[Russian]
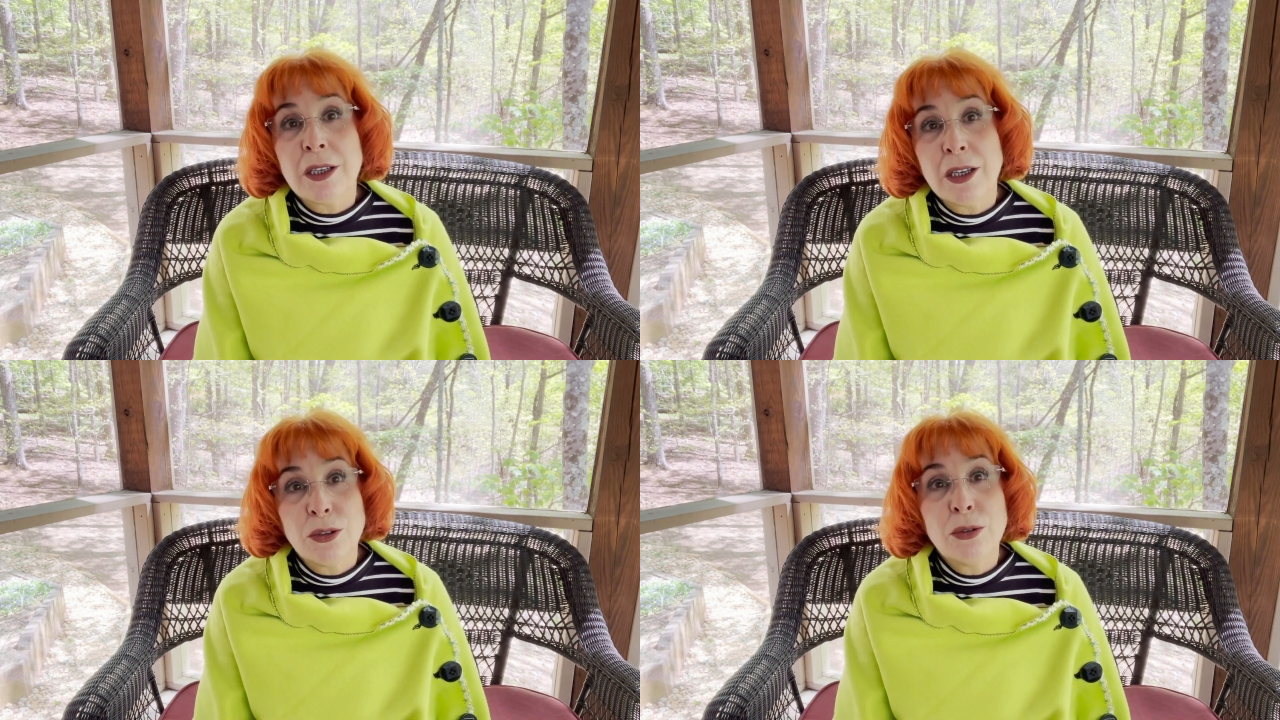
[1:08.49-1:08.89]

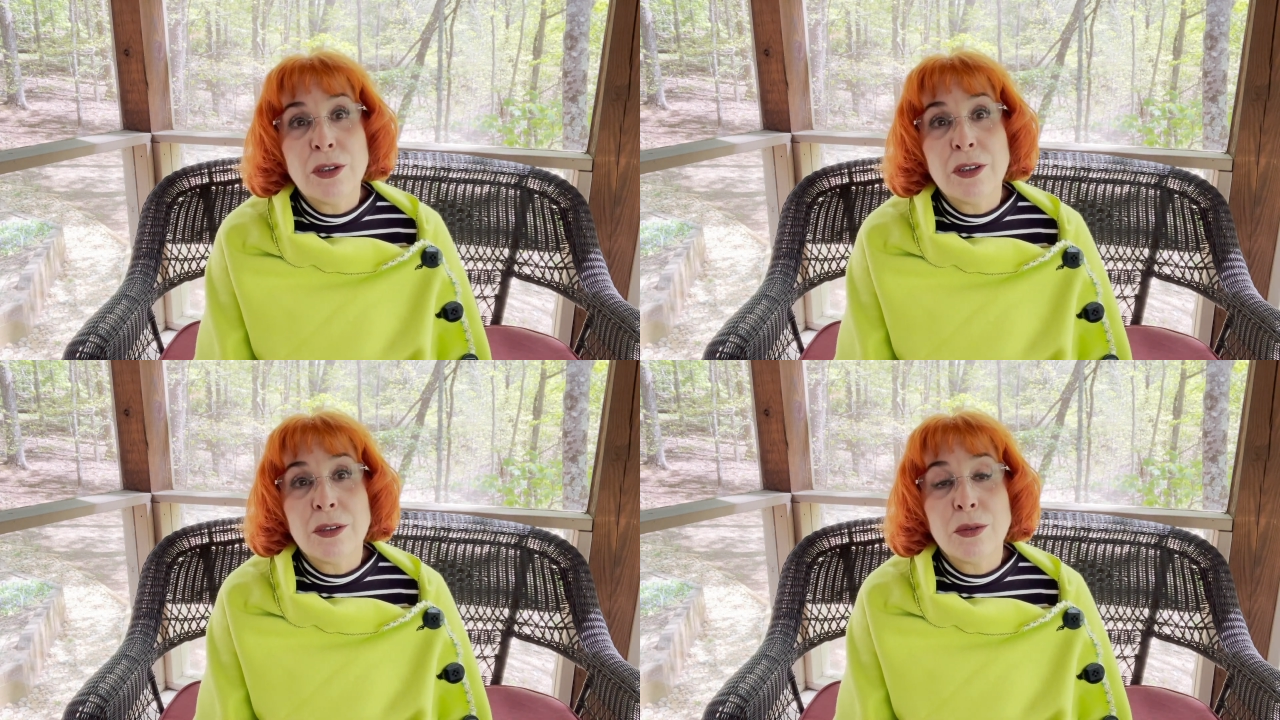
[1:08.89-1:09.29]

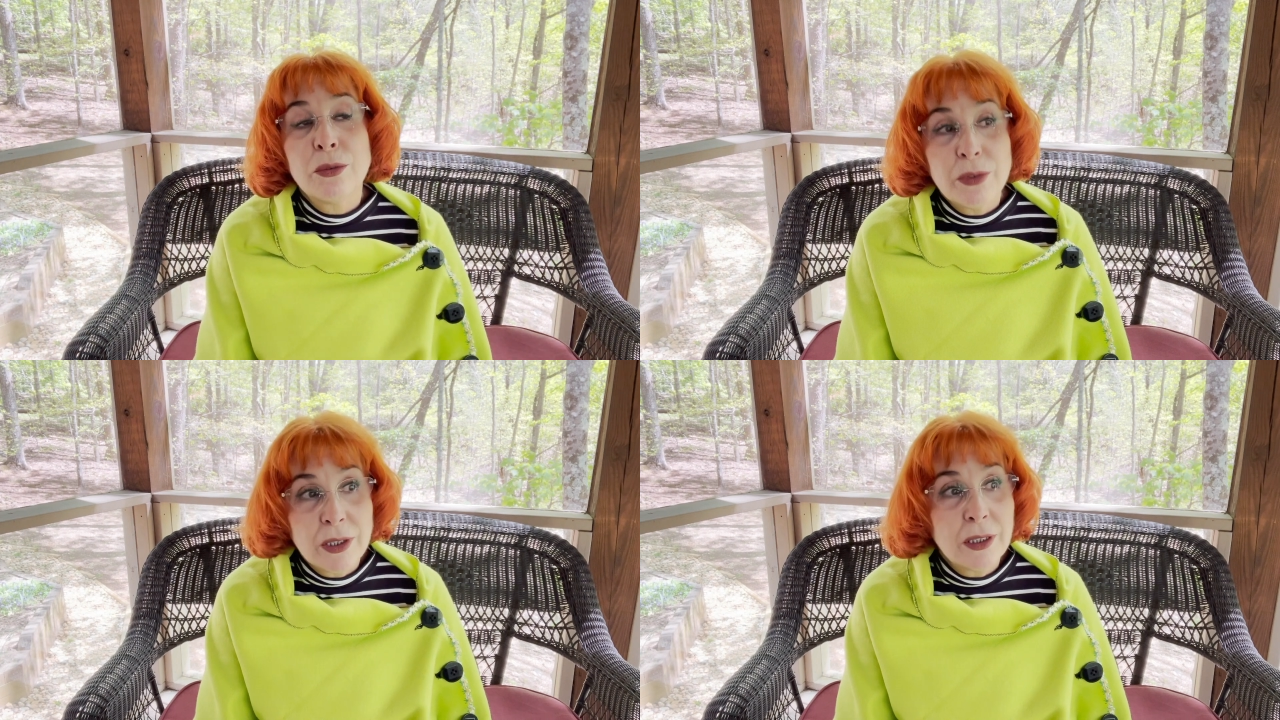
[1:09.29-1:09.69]
которые
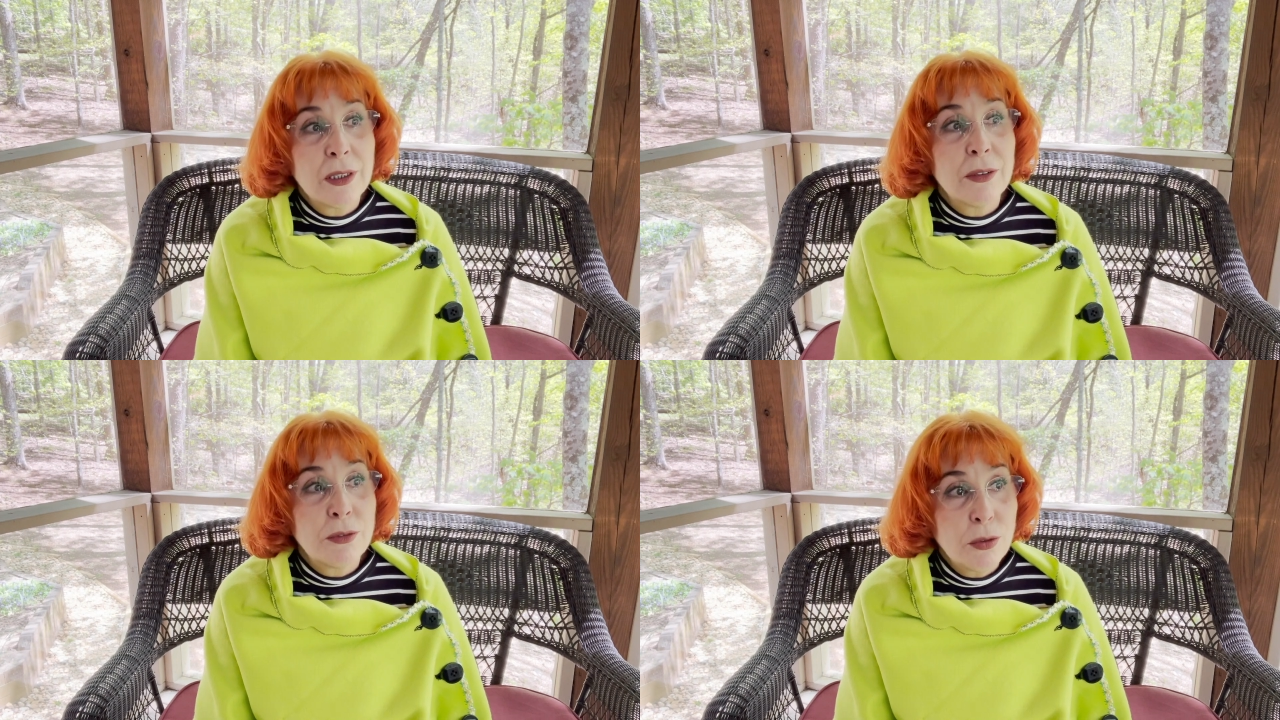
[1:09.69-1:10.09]

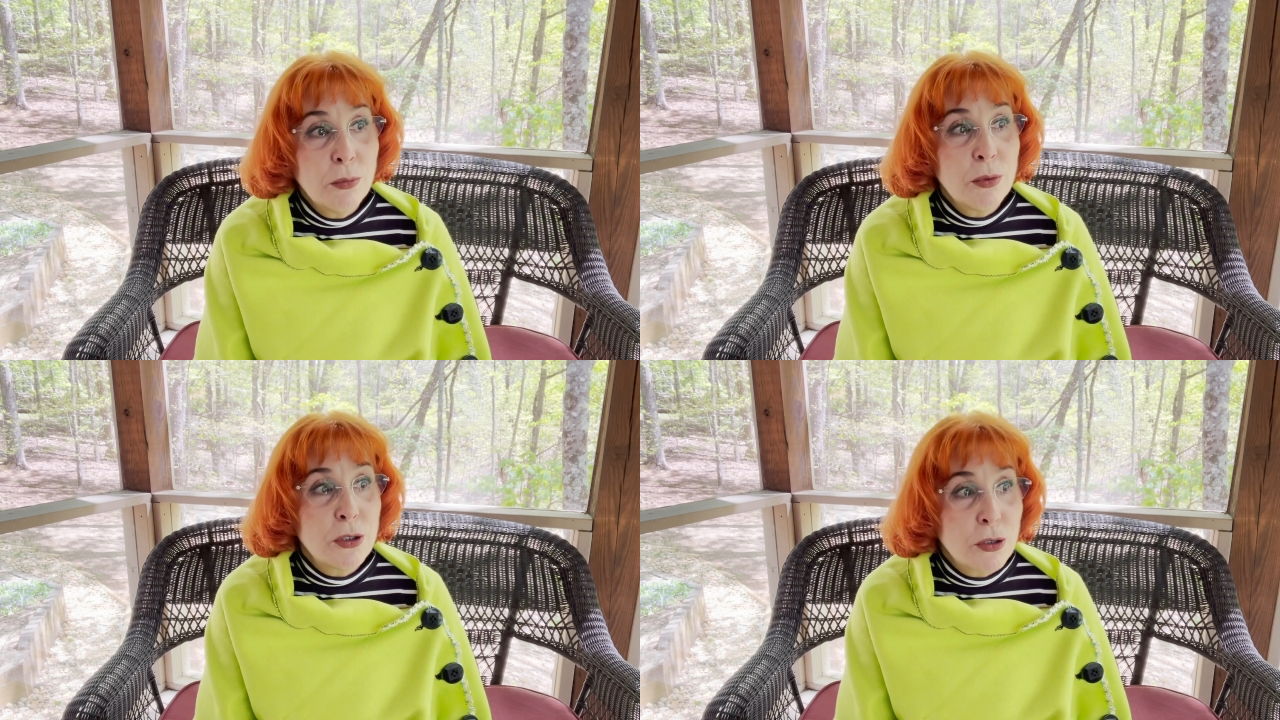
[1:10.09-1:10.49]
уверены в
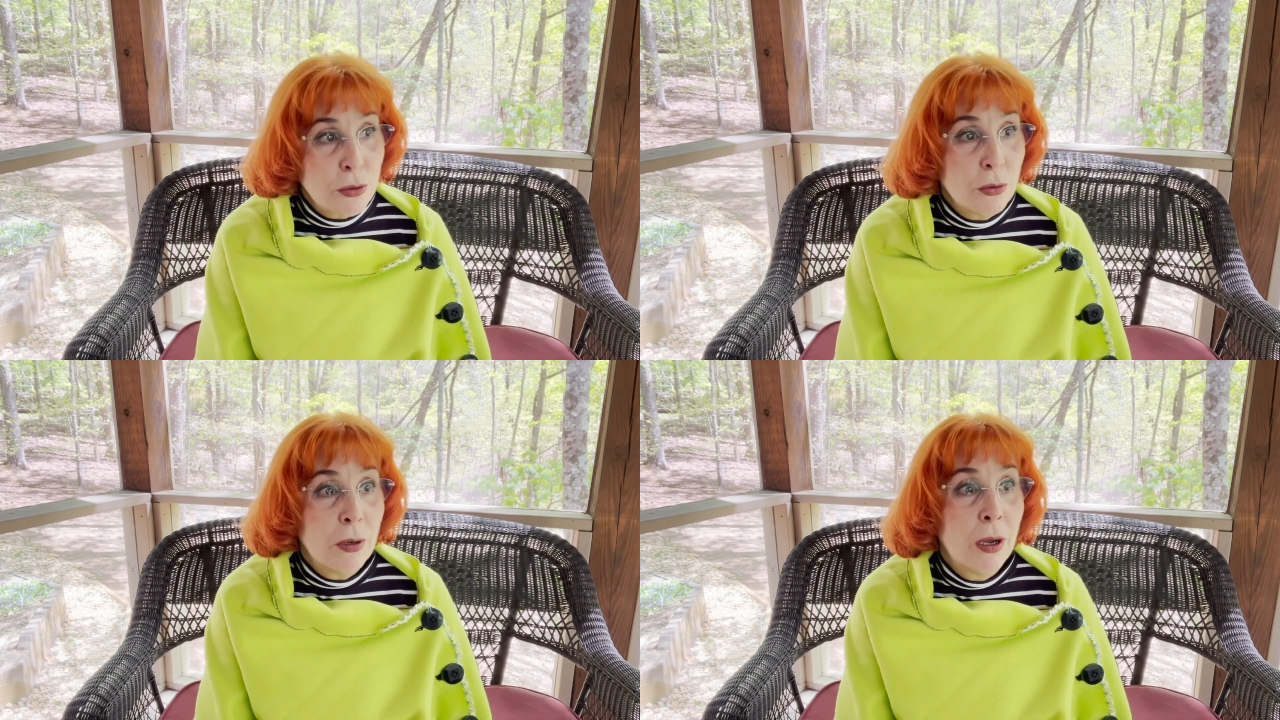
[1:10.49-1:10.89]
том,
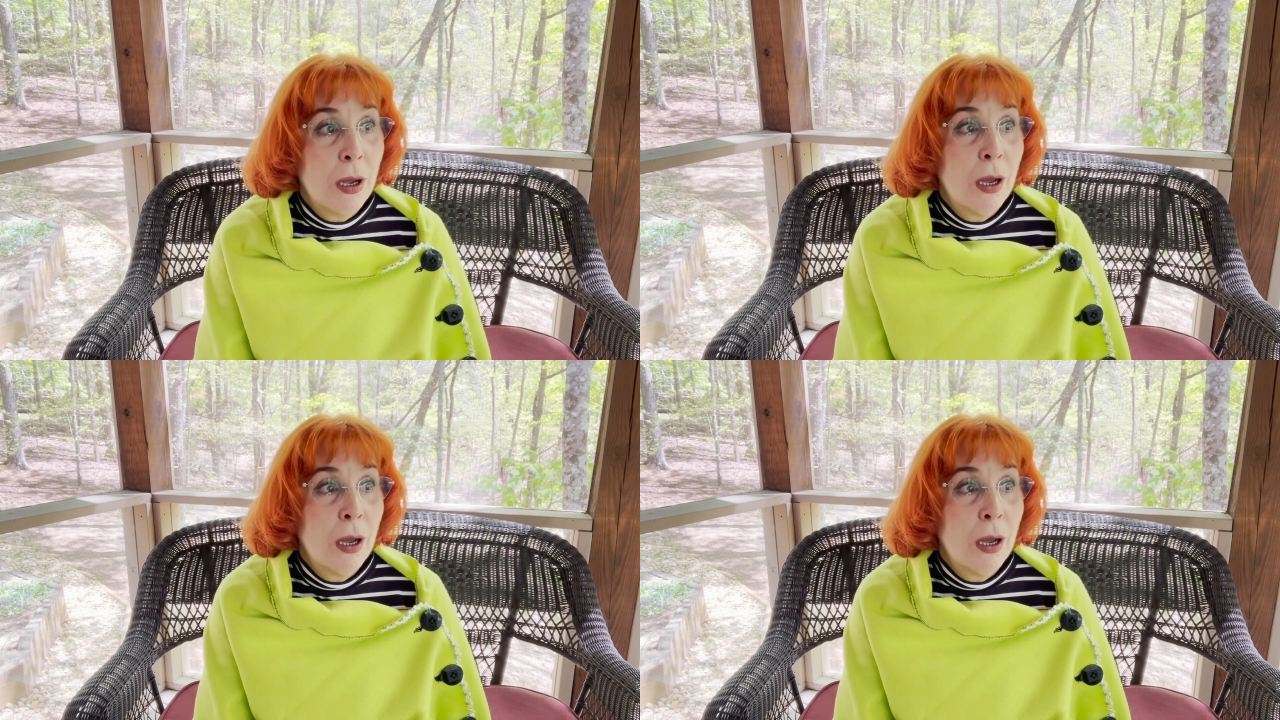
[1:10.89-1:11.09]
что